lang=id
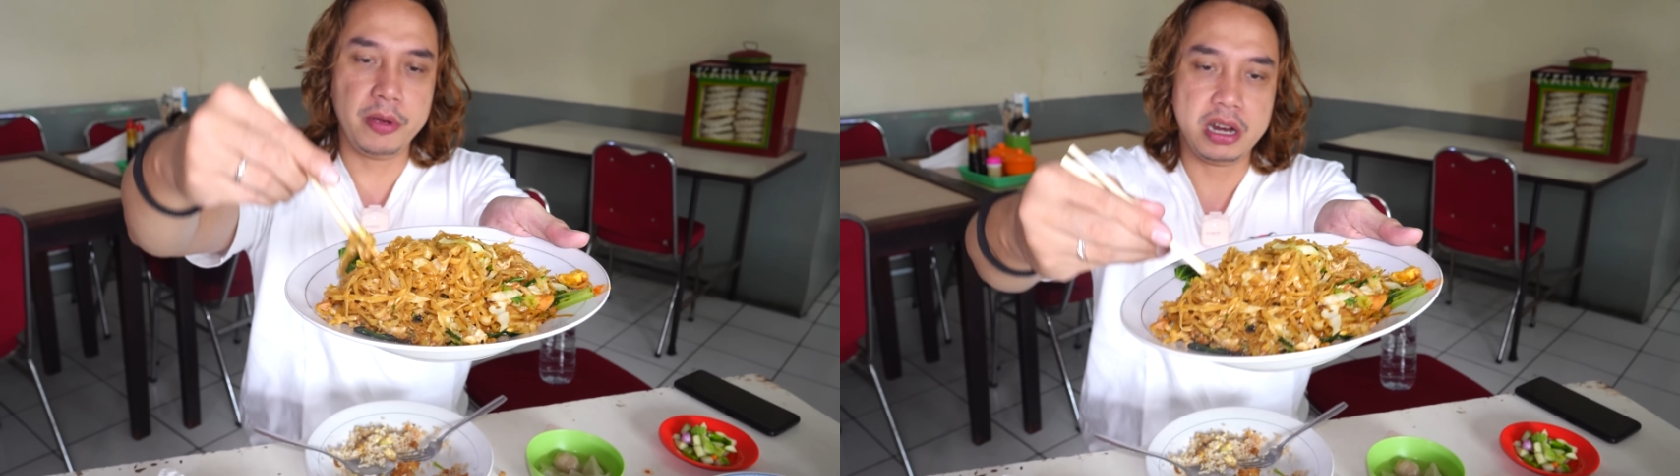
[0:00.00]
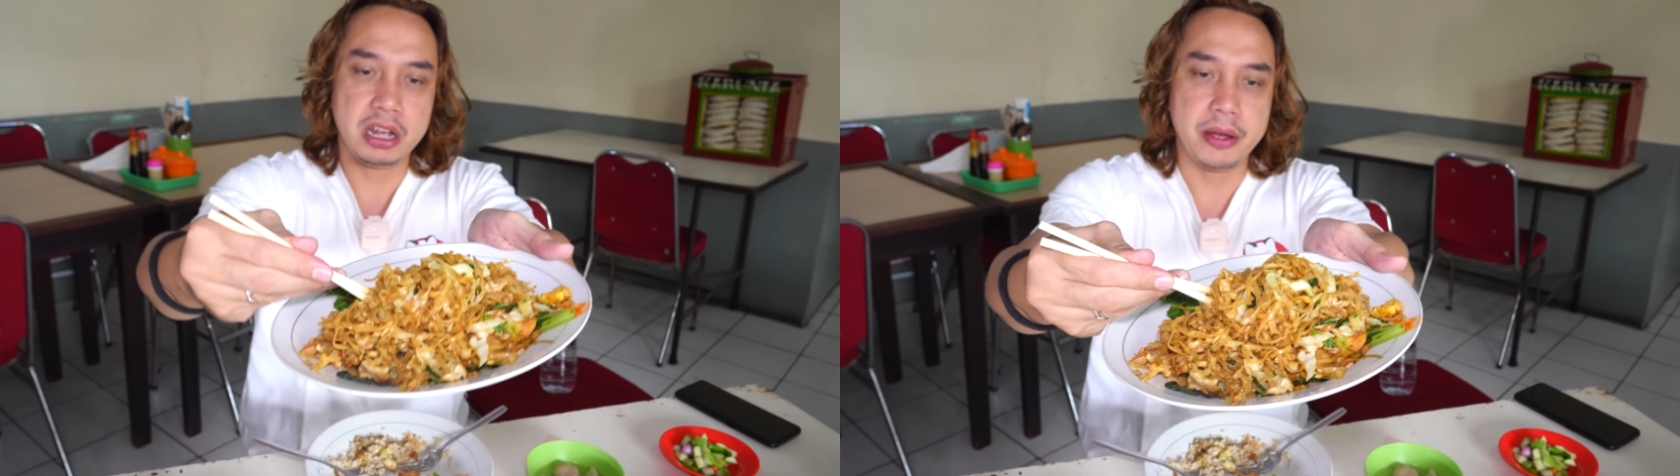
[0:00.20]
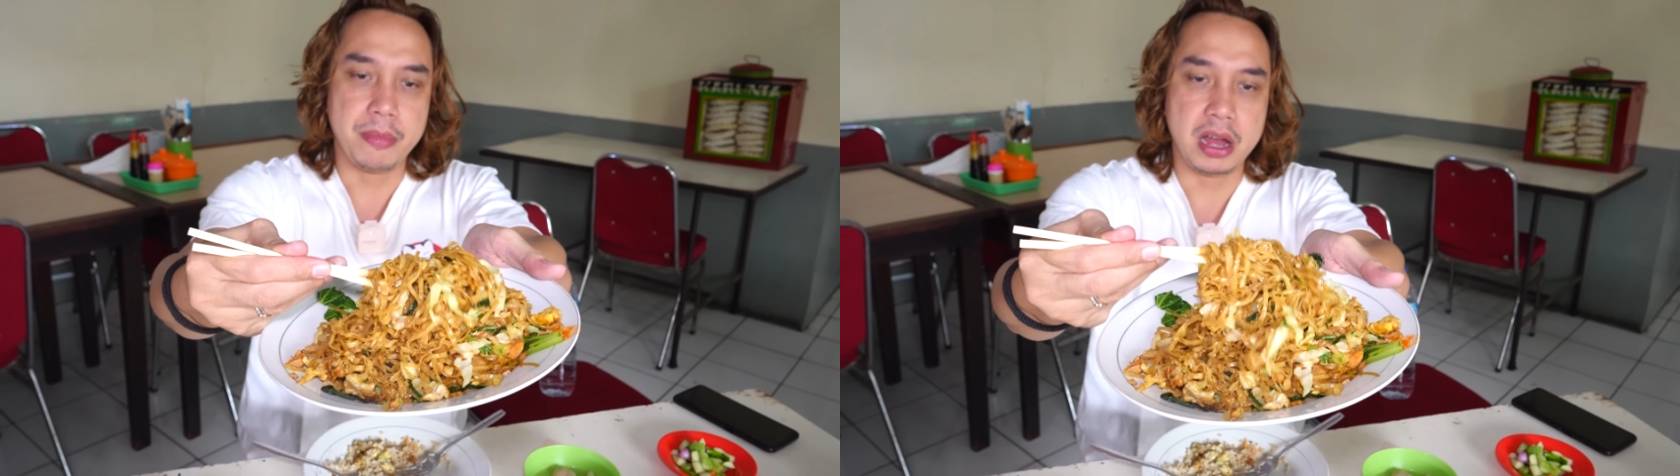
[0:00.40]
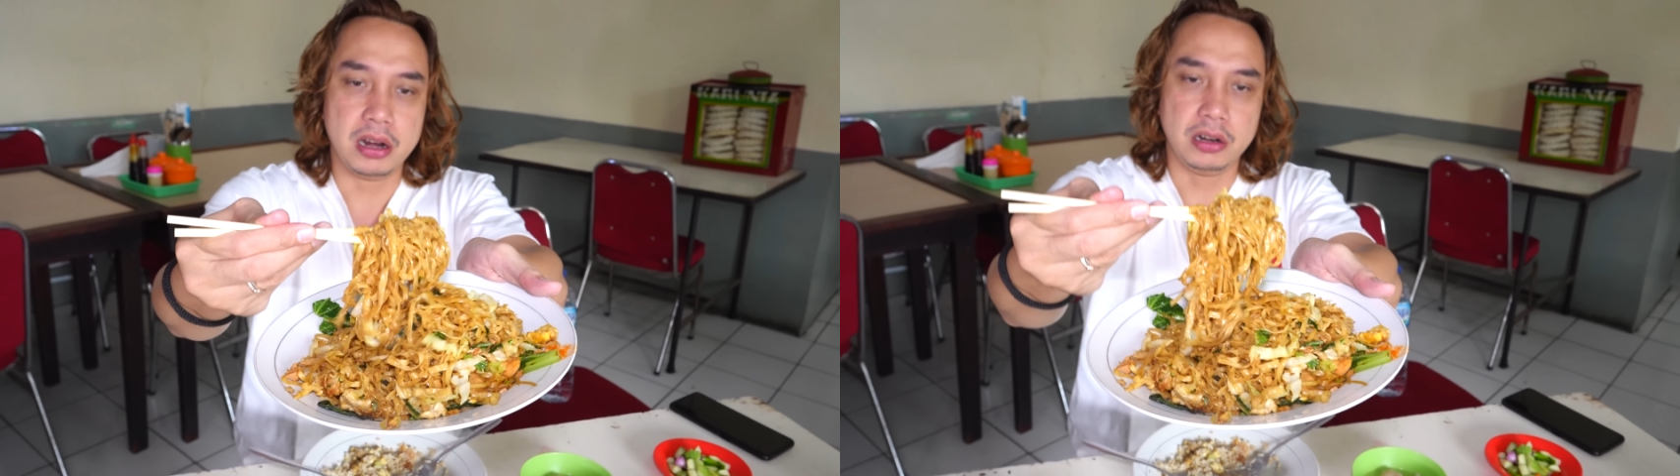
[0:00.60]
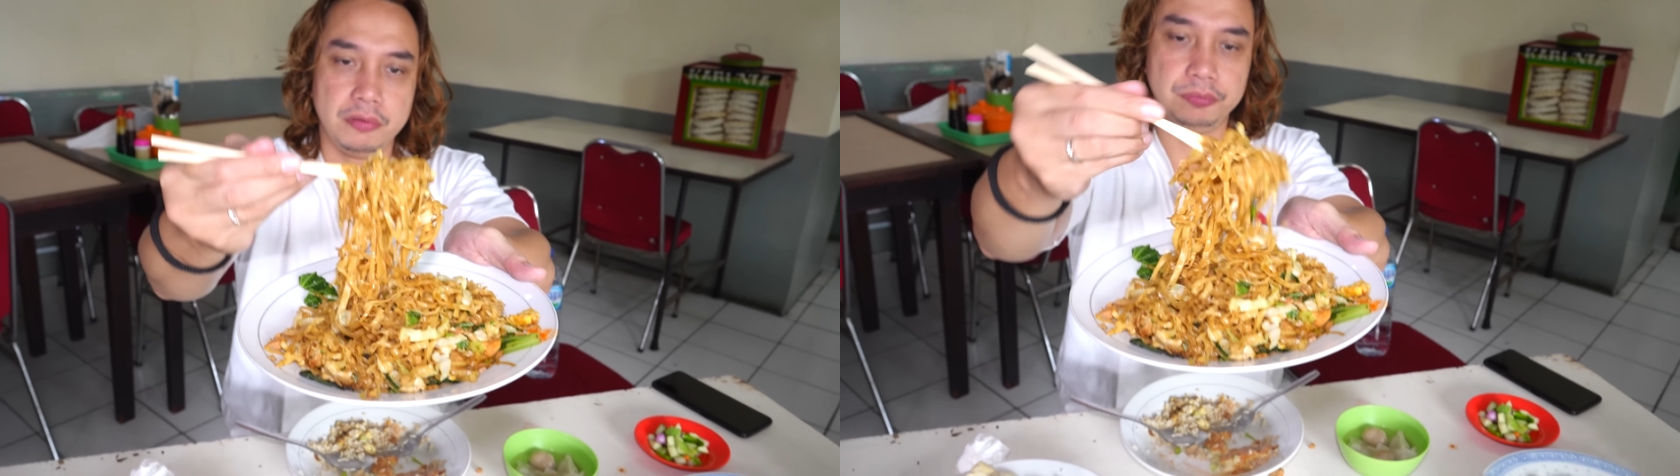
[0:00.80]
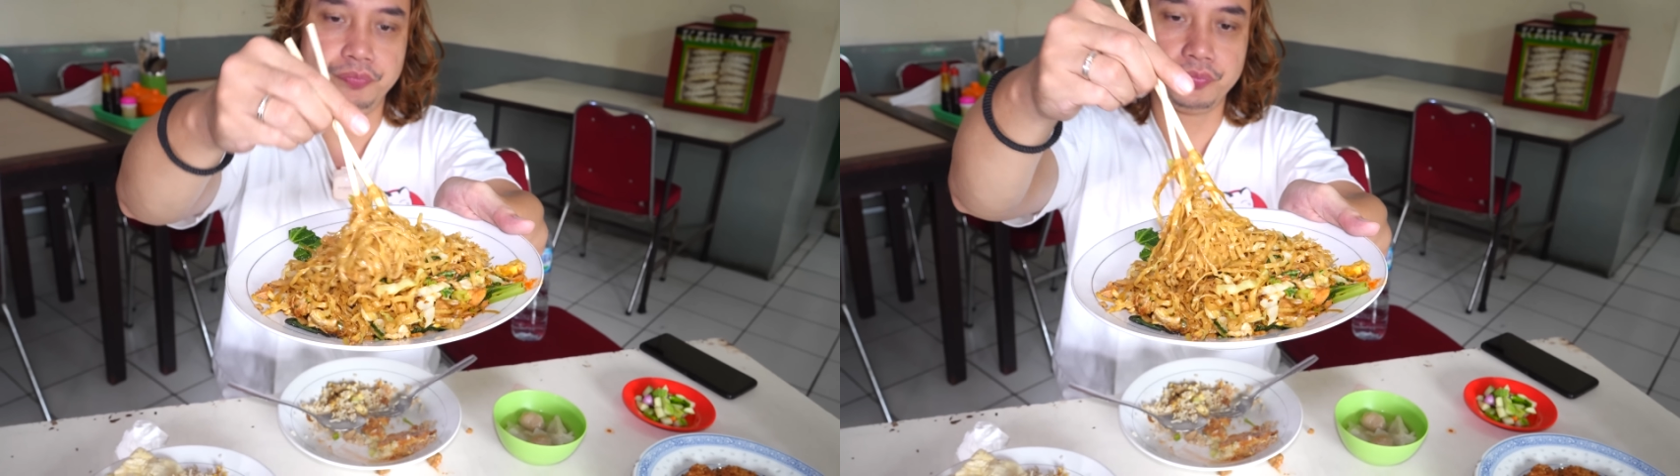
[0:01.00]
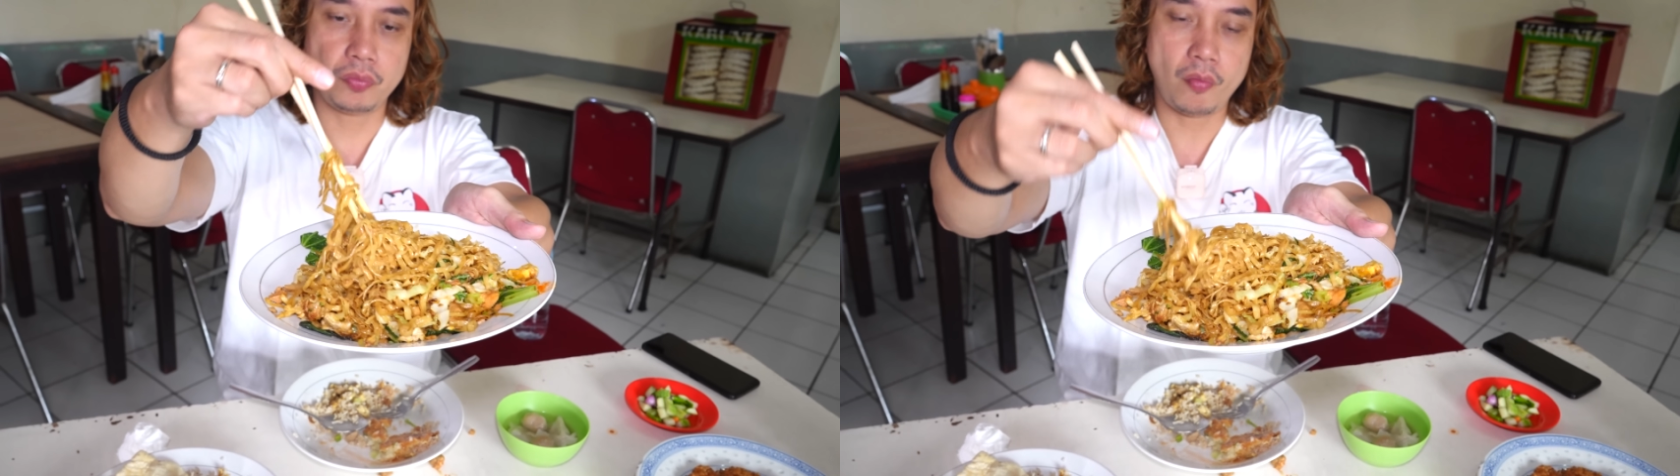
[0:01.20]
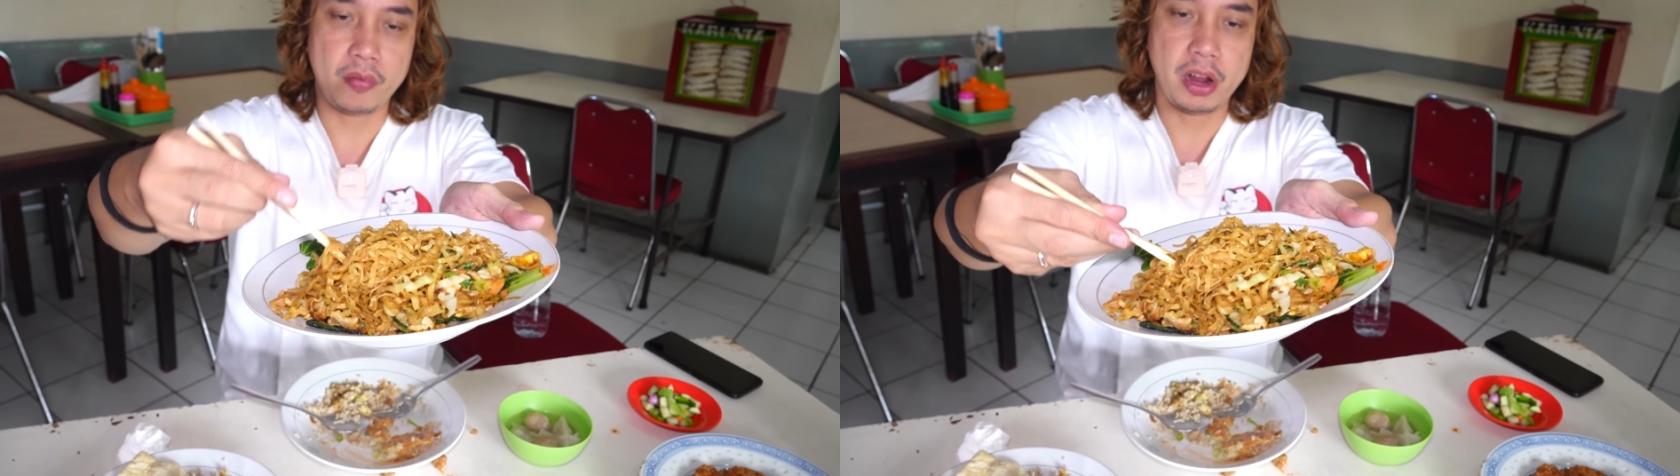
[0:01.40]
lebih enak kayak makan
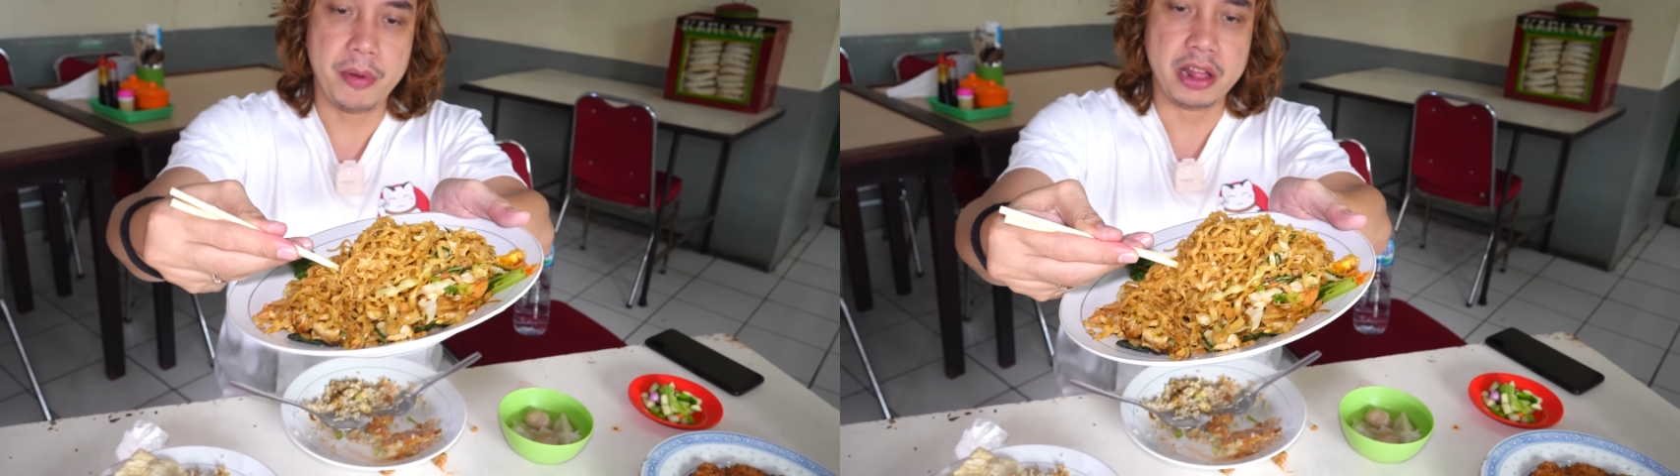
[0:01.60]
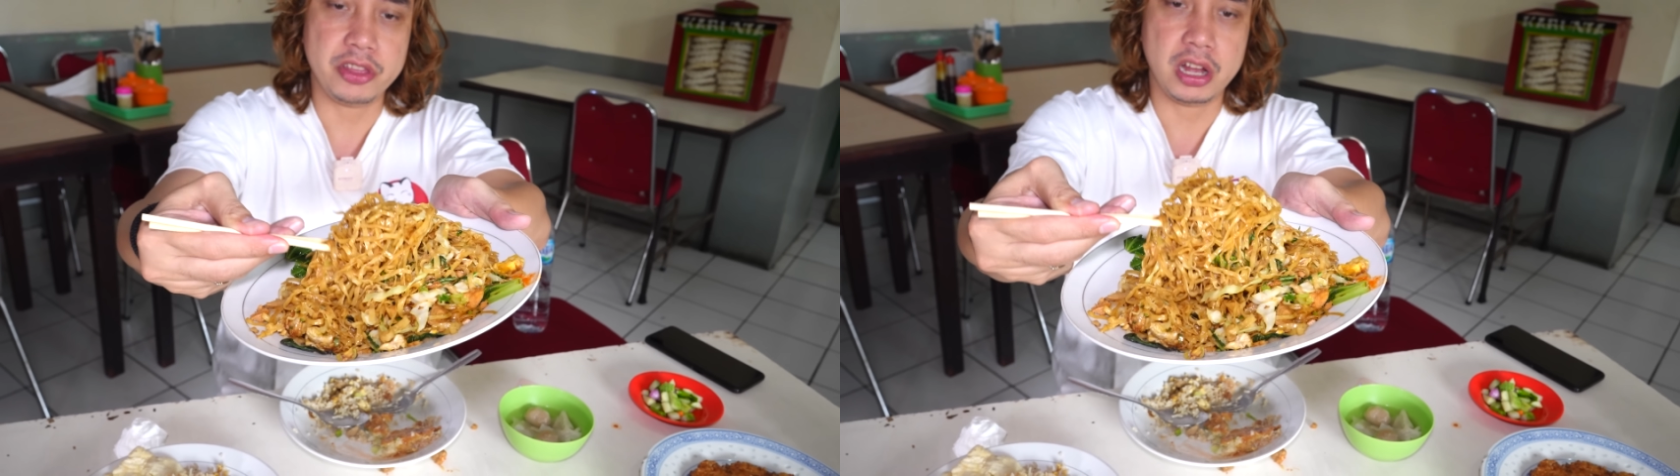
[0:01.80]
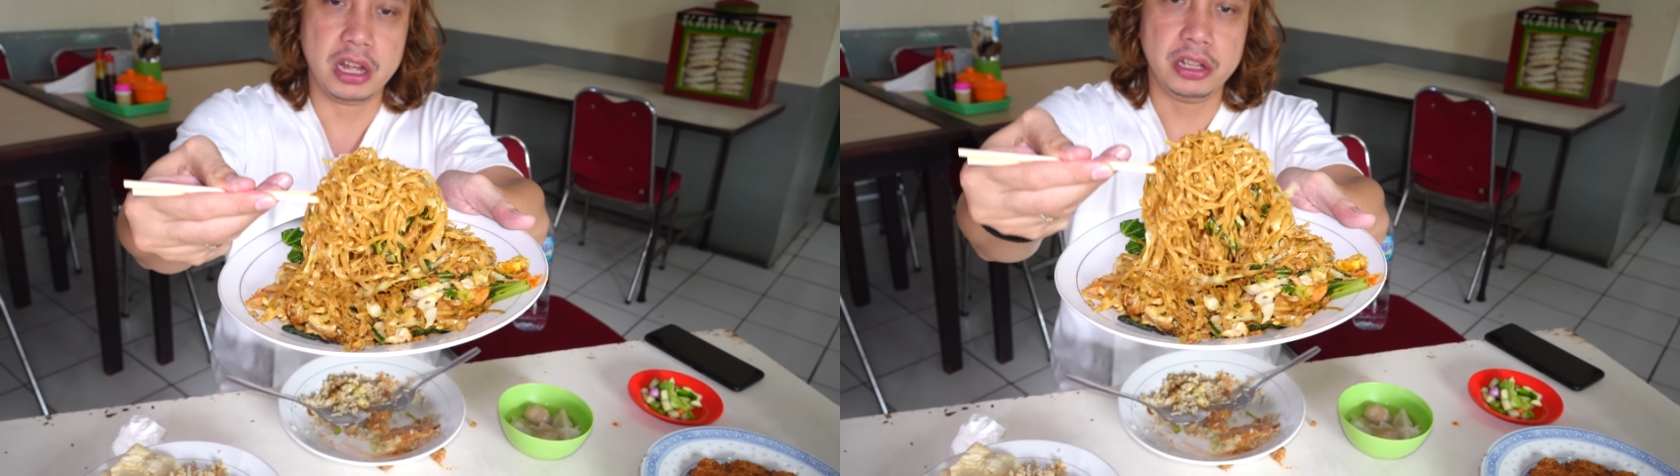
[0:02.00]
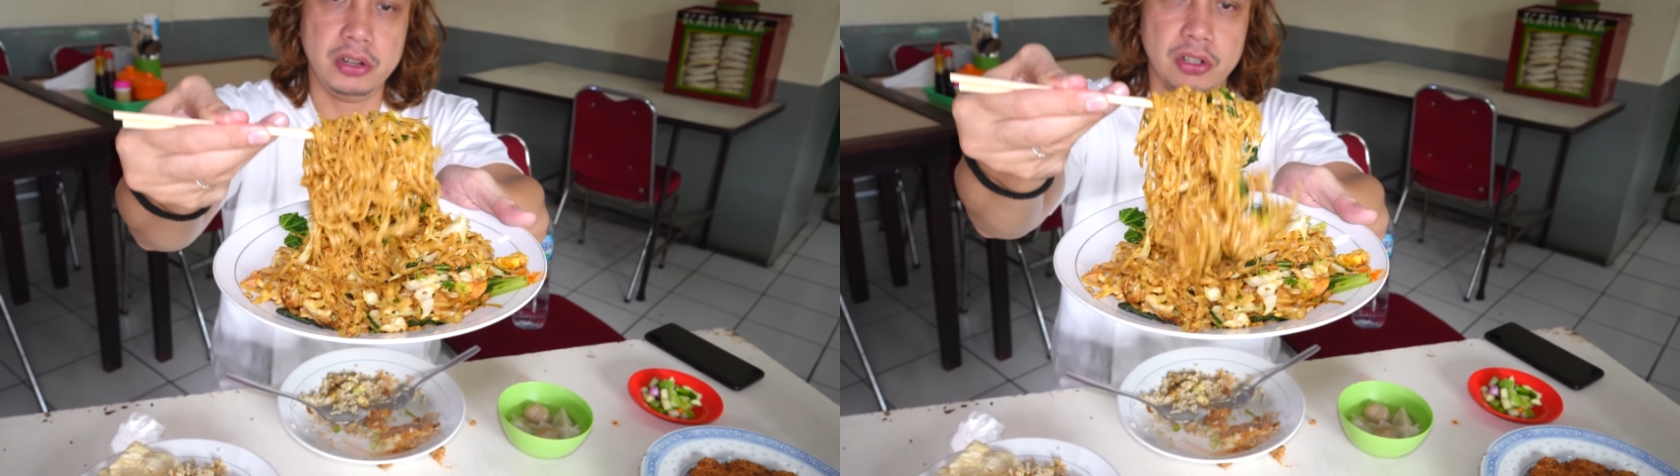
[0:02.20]
makan tengah gitu